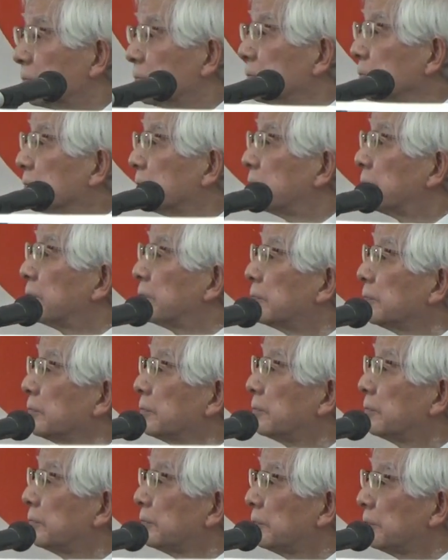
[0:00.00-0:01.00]
だく場
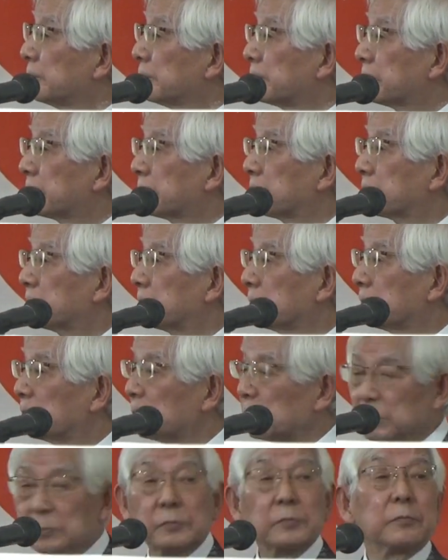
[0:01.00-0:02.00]
が、私にとっ
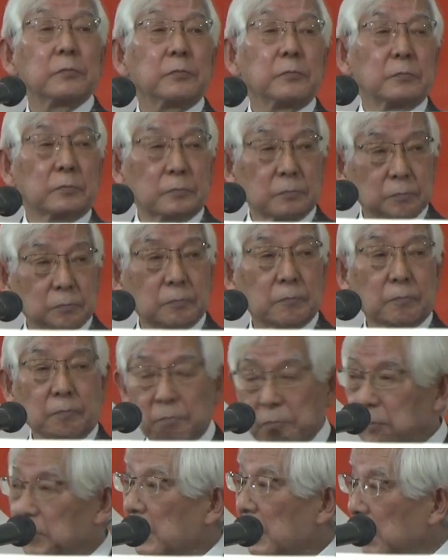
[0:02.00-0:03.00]
てはすごく
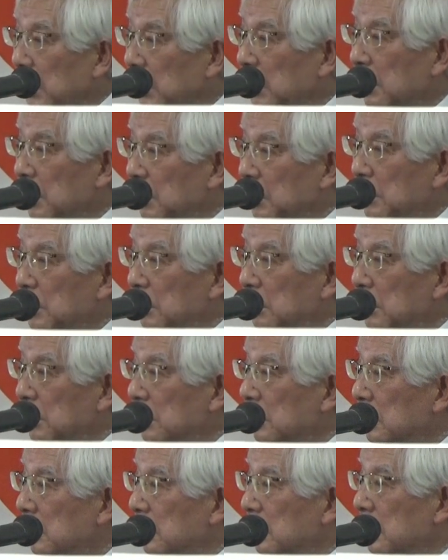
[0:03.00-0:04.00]
有意義でご
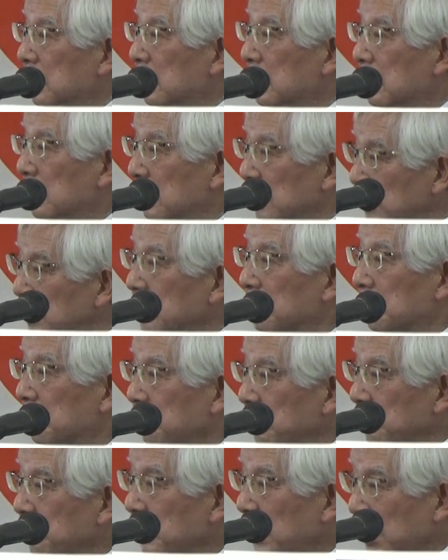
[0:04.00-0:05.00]
ざいま
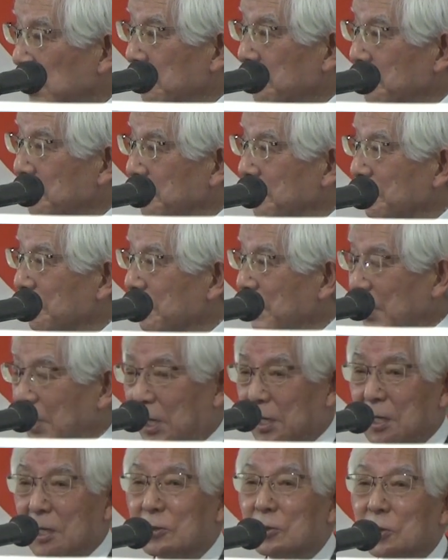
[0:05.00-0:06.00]
す。はい、はい、
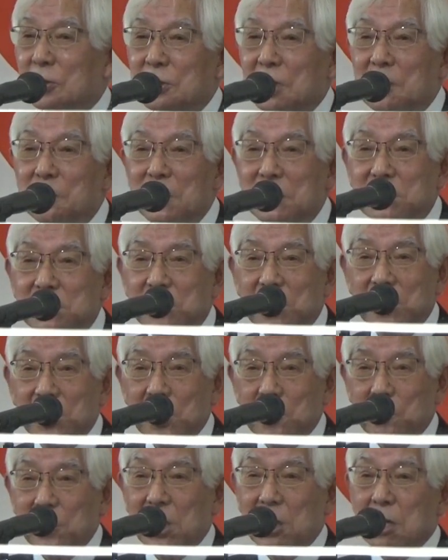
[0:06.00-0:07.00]
ありがとうございます。
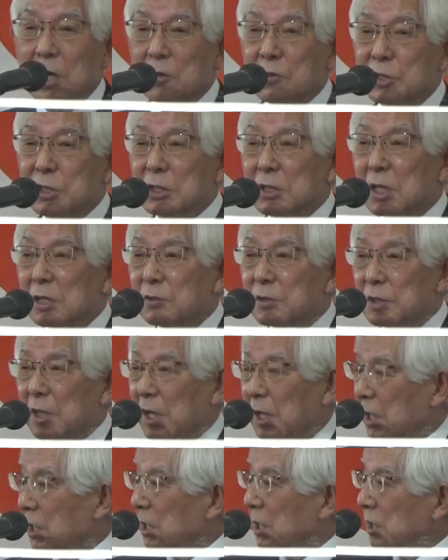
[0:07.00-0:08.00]
まあ、確実にです
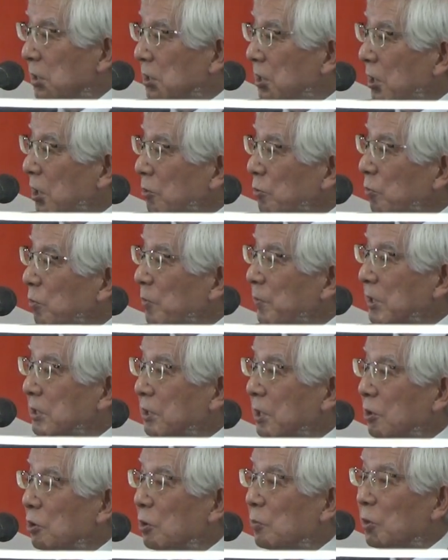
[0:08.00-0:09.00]
ね違うと思いま
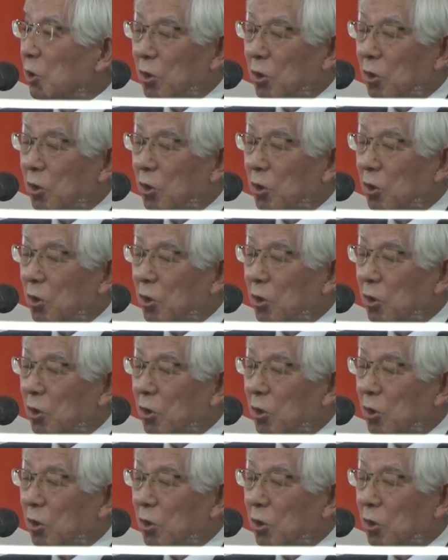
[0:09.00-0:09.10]
すけれど